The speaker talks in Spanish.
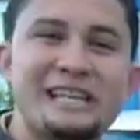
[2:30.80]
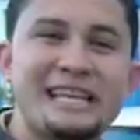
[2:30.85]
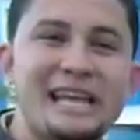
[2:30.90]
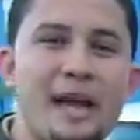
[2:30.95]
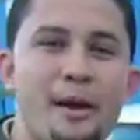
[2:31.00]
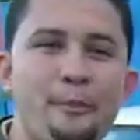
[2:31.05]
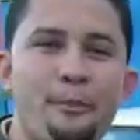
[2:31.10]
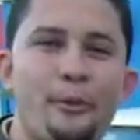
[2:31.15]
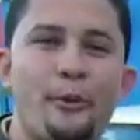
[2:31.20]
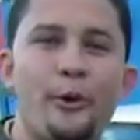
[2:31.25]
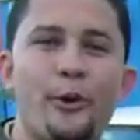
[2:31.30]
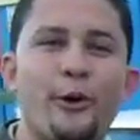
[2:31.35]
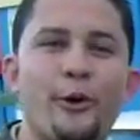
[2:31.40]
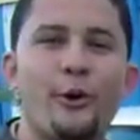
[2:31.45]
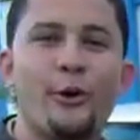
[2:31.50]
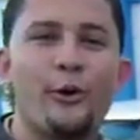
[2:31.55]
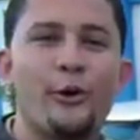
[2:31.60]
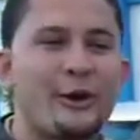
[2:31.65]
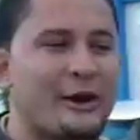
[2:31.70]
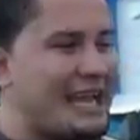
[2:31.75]

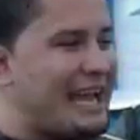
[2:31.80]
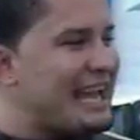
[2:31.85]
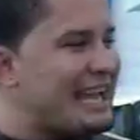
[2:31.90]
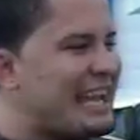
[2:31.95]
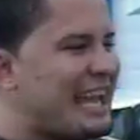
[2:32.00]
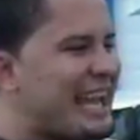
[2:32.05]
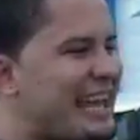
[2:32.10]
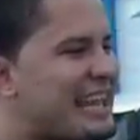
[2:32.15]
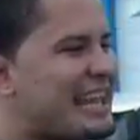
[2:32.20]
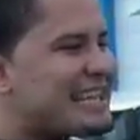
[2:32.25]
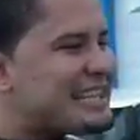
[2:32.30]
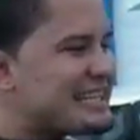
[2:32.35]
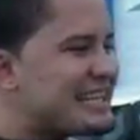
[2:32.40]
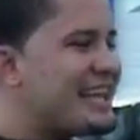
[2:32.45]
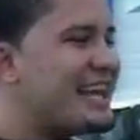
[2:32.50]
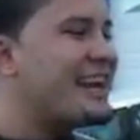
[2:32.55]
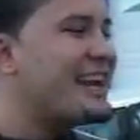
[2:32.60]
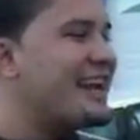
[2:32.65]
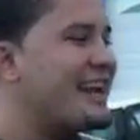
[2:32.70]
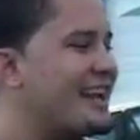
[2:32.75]
tiempo, qué, edad
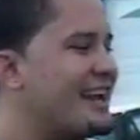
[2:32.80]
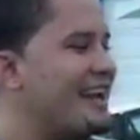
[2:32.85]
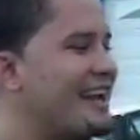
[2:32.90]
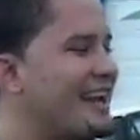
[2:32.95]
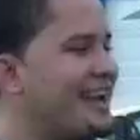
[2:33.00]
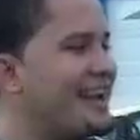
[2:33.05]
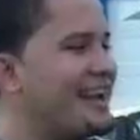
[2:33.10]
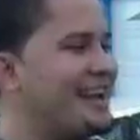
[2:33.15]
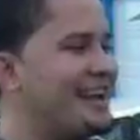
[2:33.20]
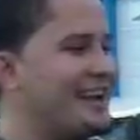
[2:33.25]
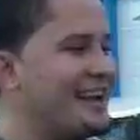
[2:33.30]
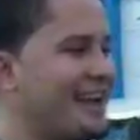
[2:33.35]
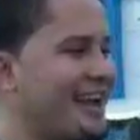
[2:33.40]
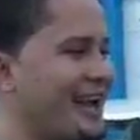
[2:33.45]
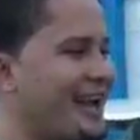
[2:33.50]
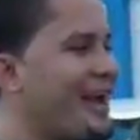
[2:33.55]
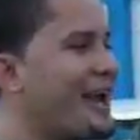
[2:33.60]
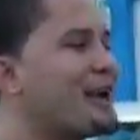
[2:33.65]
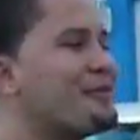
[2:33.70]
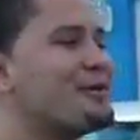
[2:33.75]
tiene el,
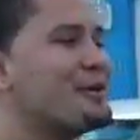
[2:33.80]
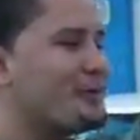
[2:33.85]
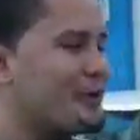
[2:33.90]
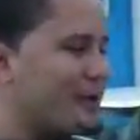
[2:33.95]
el, el Herbie